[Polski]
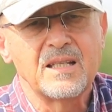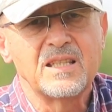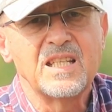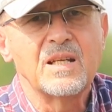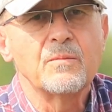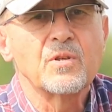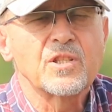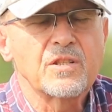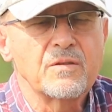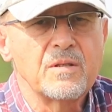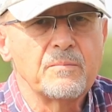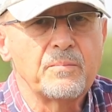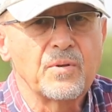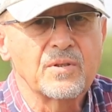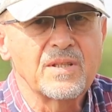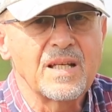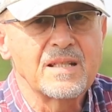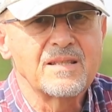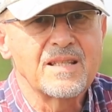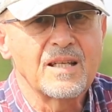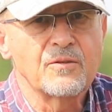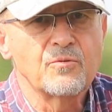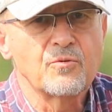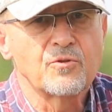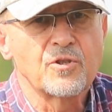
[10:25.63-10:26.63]
nie możemy
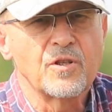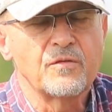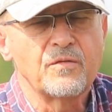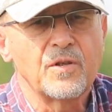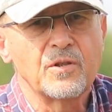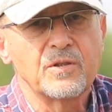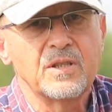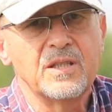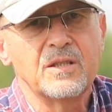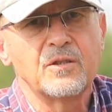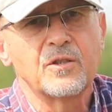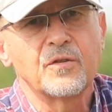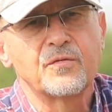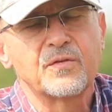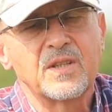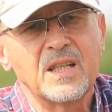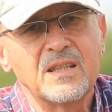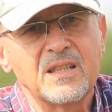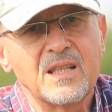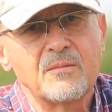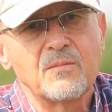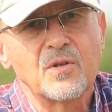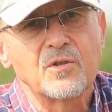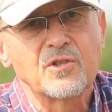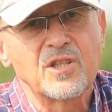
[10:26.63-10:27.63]
podać za dużo wody, no
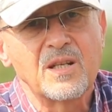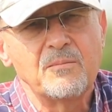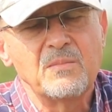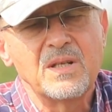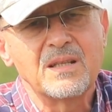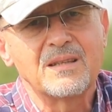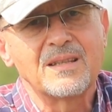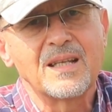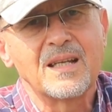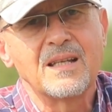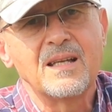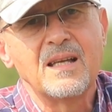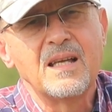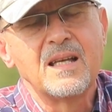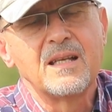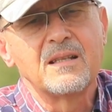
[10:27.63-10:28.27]
wtedy możemy te